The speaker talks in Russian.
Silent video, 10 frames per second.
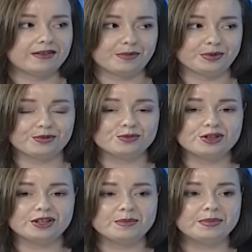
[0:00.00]
а потому
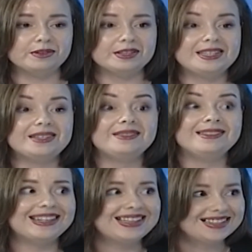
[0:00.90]
что им было
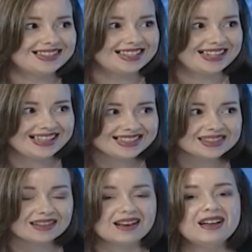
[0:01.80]
действительно
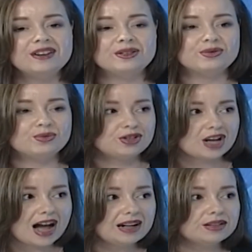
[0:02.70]
интересно,
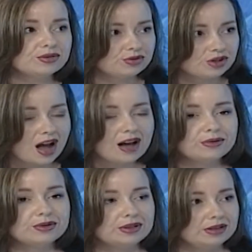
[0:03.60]
изучали,
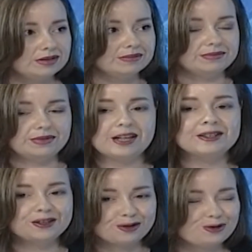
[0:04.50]
изучают, и я
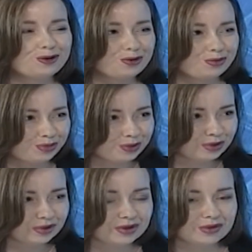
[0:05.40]
надеюсь, еще
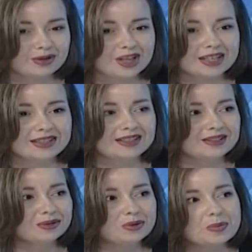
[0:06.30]
будут изучать, будут.
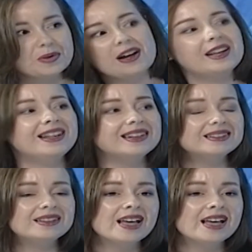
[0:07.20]
делают проекты,